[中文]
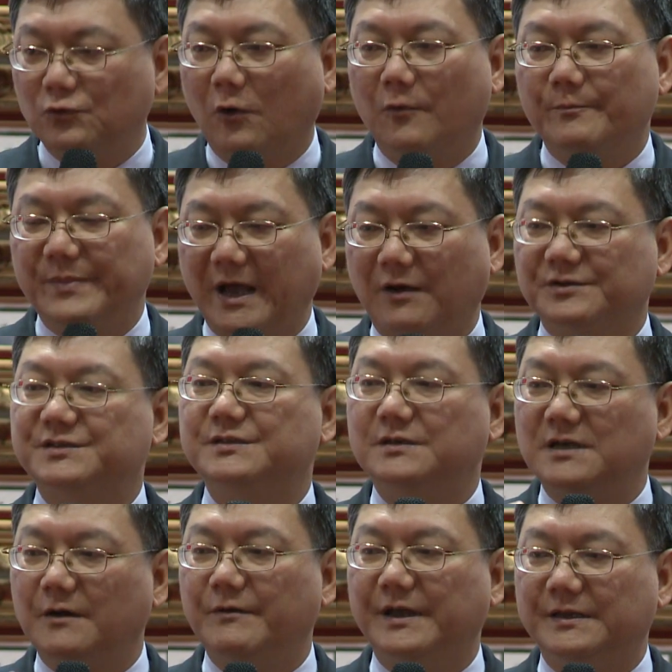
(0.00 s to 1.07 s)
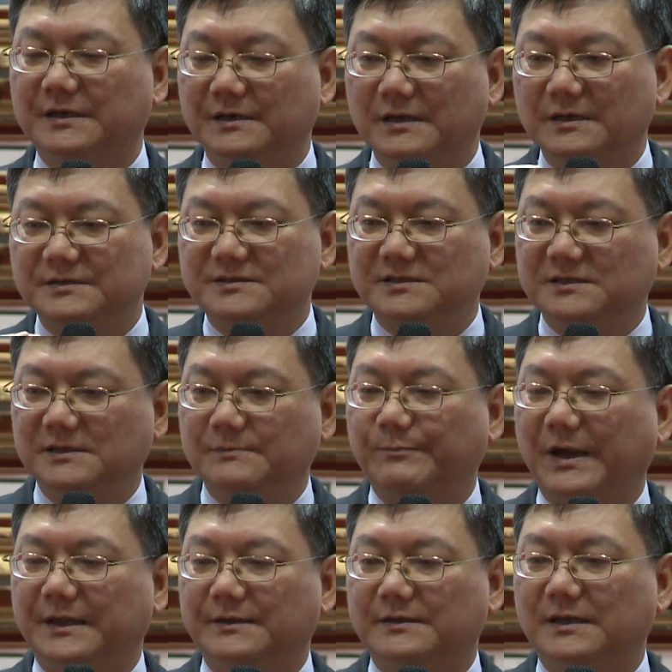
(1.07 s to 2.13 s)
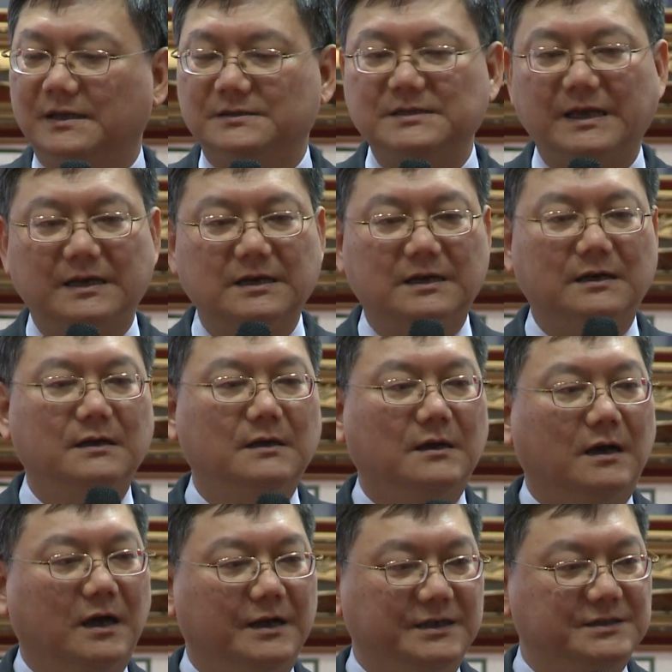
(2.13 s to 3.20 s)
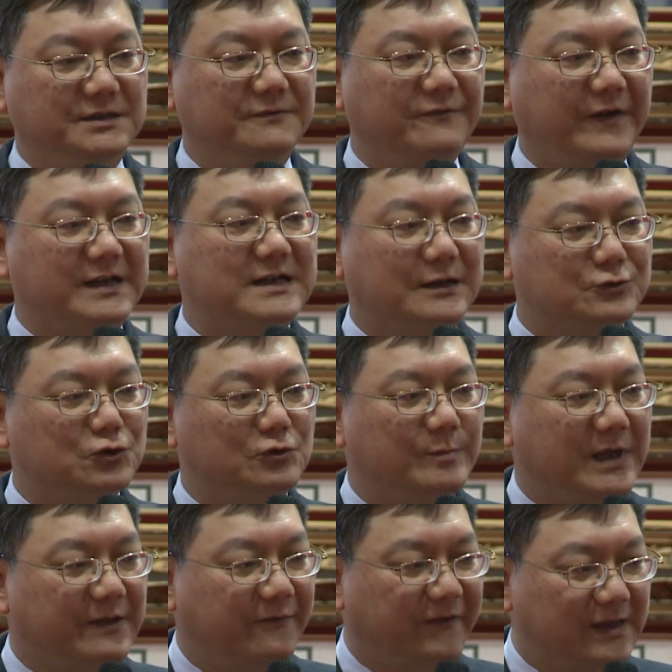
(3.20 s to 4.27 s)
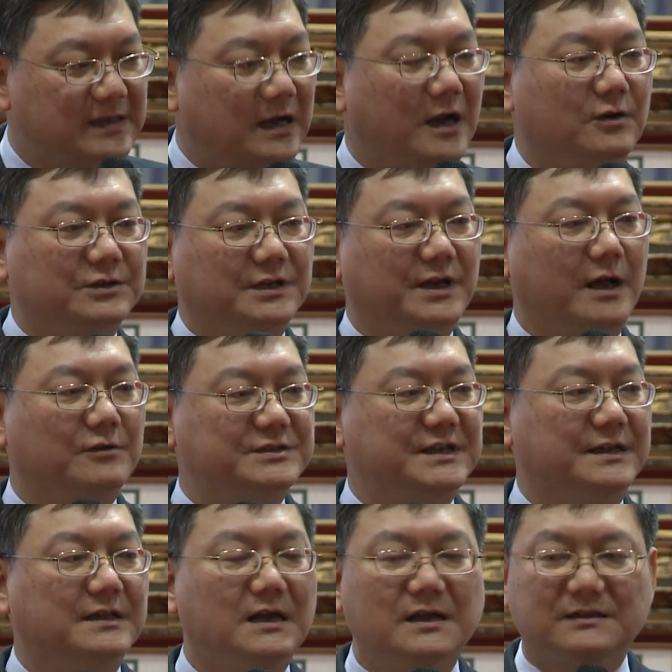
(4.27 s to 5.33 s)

荣，表示各位的基本的这个呃已经非常具备非常好的条件。